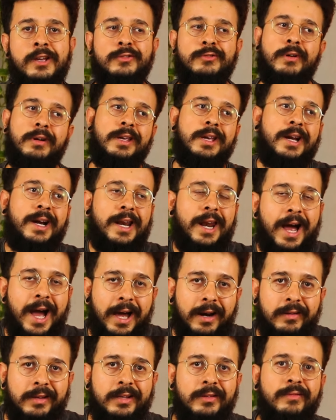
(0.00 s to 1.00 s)
Só que
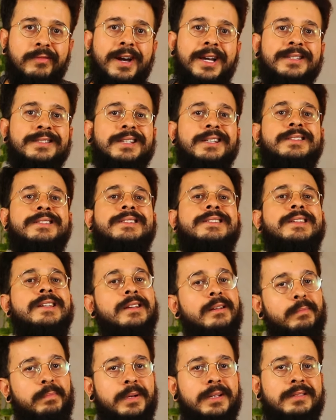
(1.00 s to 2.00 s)
claro que não vai ser
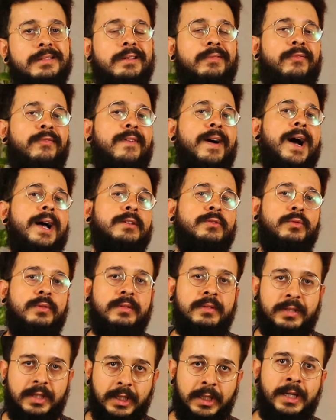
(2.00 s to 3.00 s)
simples e fácil
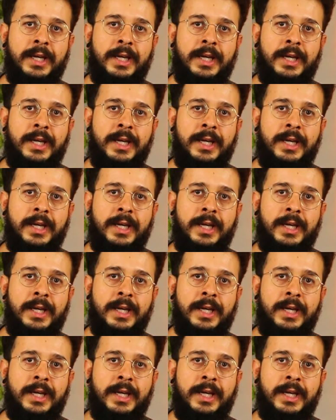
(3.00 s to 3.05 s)
assim.